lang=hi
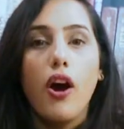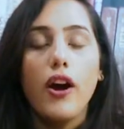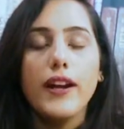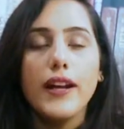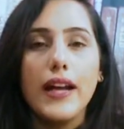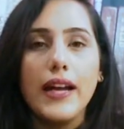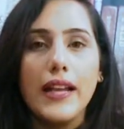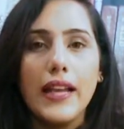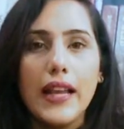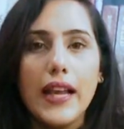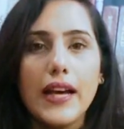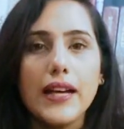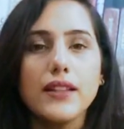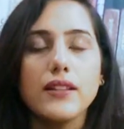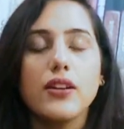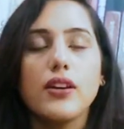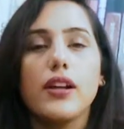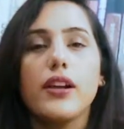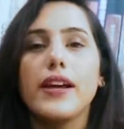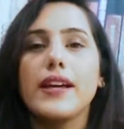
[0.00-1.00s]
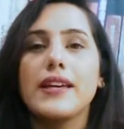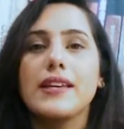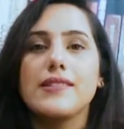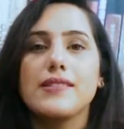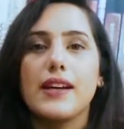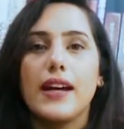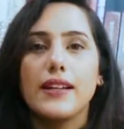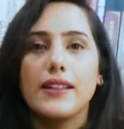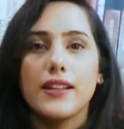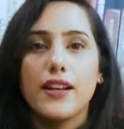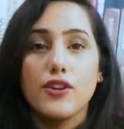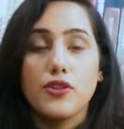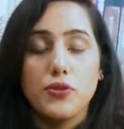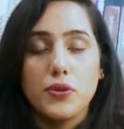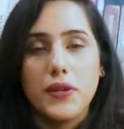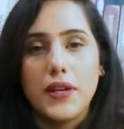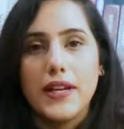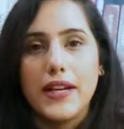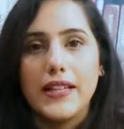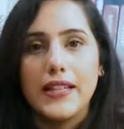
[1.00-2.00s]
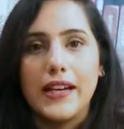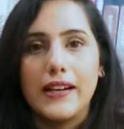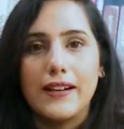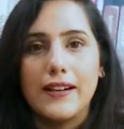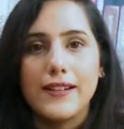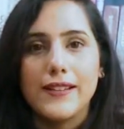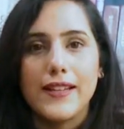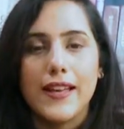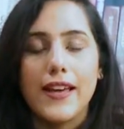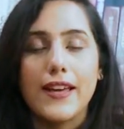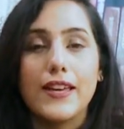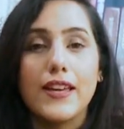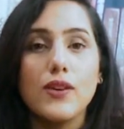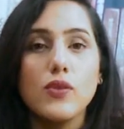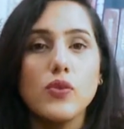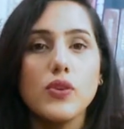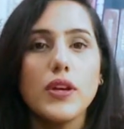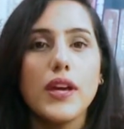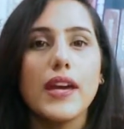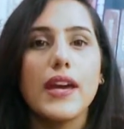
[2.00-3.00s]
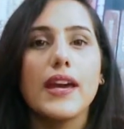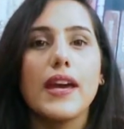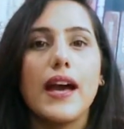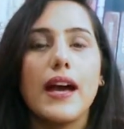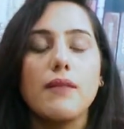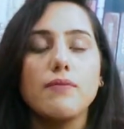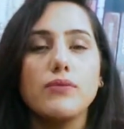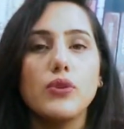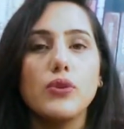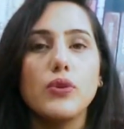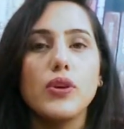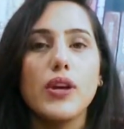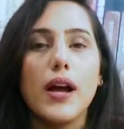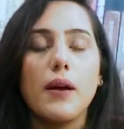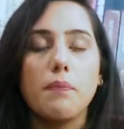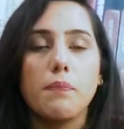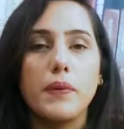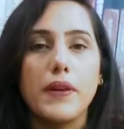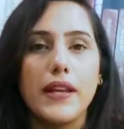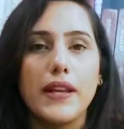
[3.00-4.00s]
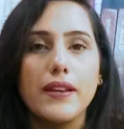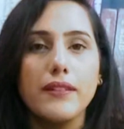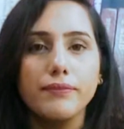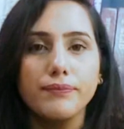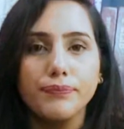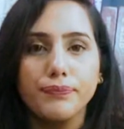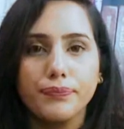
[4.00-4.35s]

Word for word: और अल्लाह ताला की ज़ात का शुक्र अदा करते हैं क्योंकि हम लोग अपने